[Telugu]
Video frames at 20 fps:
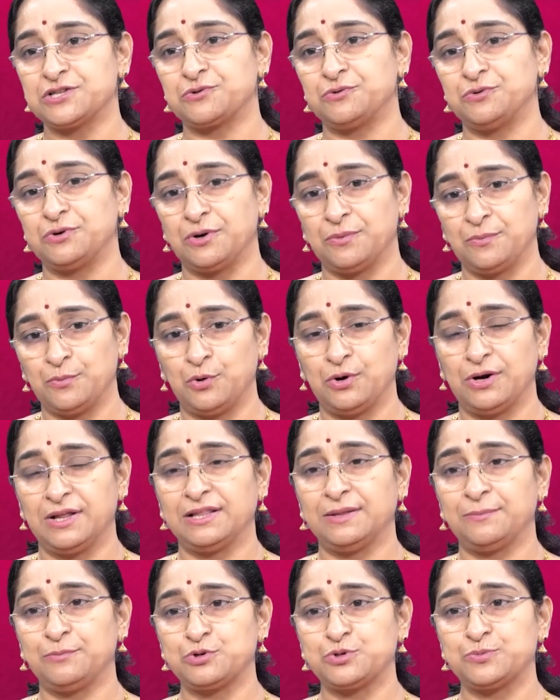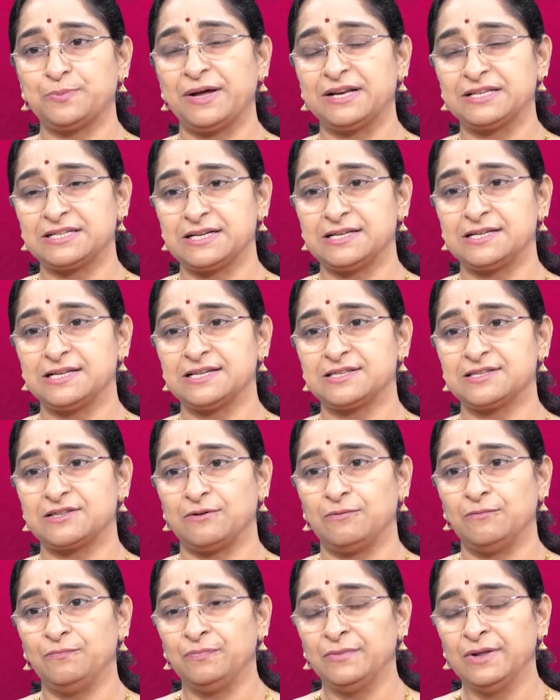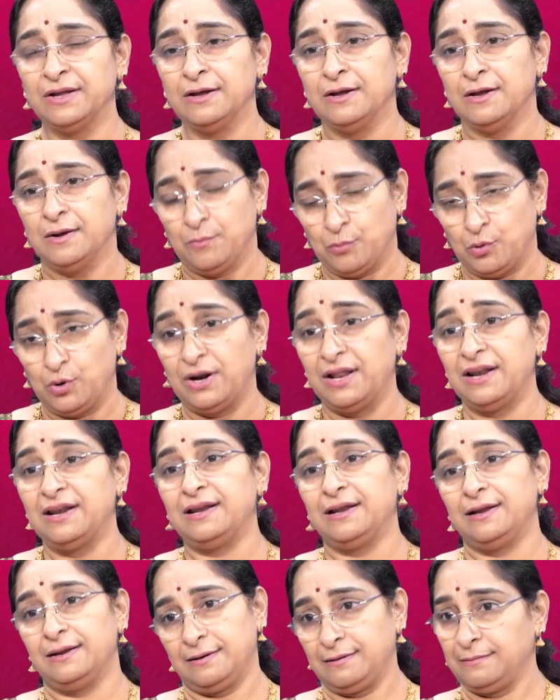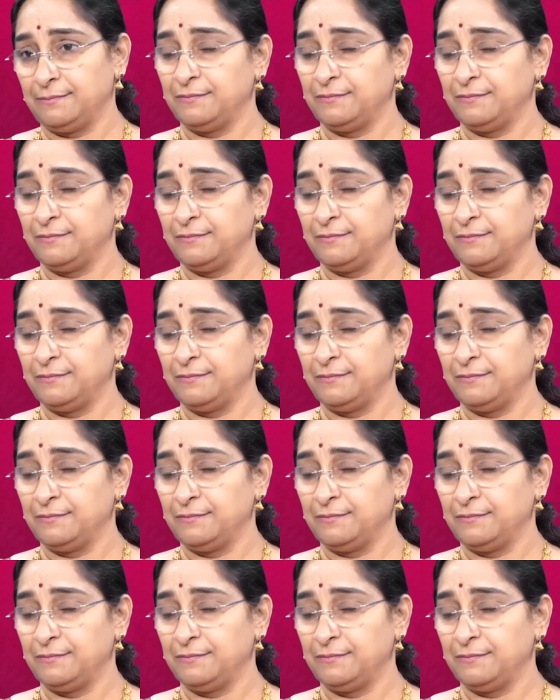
చేసుకుంటాం బోళ్ళంతా పుష్పార్చన చేస్తాం బోళ్ళని